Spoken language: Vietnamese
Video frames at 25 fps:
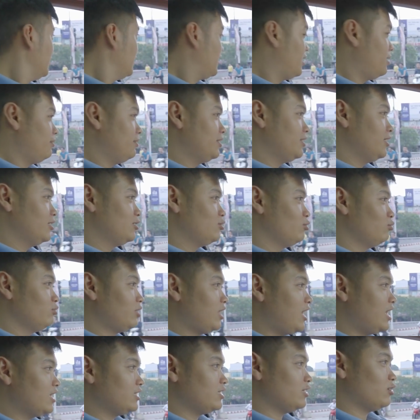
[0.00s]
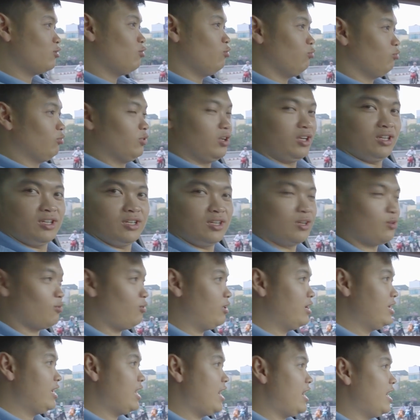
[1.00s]
Ngay bây giờ chúng ta sẽ cùng
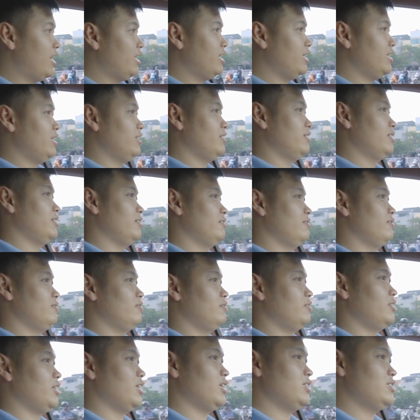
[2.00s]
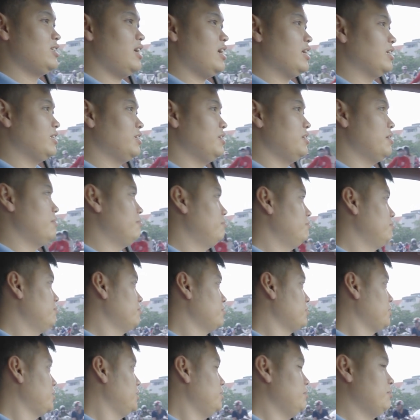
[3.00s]
quay lại về cái trải nghiệm
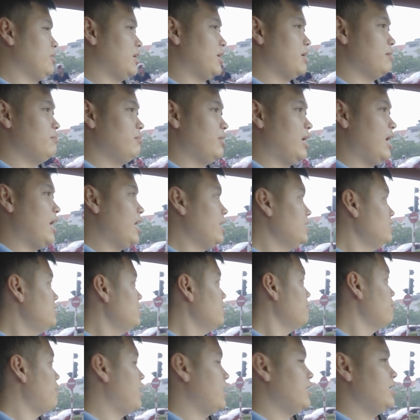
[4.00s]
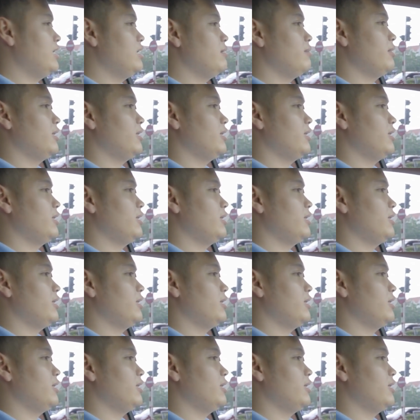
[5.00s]
khi mà cầm lái chiếc Bentley